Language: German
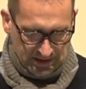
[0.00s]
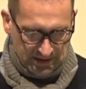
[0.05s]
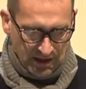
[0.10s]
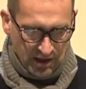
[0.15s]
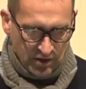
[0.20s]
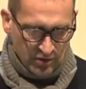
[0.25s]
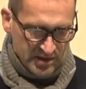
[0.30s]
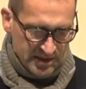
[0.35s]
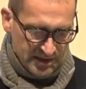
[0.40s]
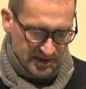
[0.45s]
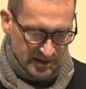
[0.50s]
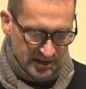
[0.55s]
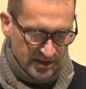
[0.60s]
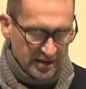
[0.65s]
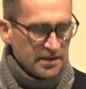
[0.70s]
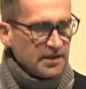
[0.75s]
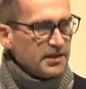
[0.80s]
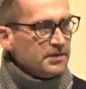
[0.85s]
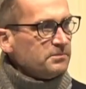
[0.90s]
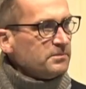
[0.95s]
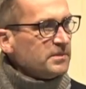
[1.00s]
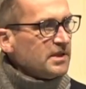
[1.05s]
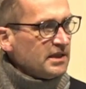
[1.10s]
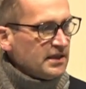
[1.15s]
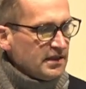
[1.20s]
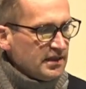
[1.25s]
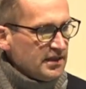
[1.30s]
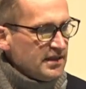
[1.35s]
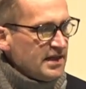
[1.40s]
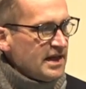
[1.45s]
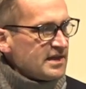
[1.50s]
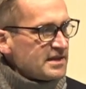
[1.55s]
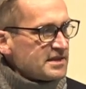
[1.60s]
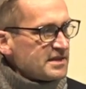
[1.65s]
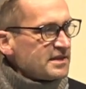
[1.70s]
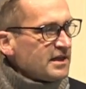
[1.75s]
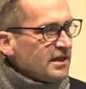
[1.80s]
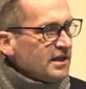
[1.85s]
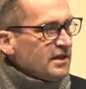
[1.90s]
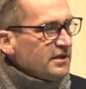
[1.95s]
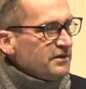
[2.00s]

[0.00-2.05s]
draußen im Netz.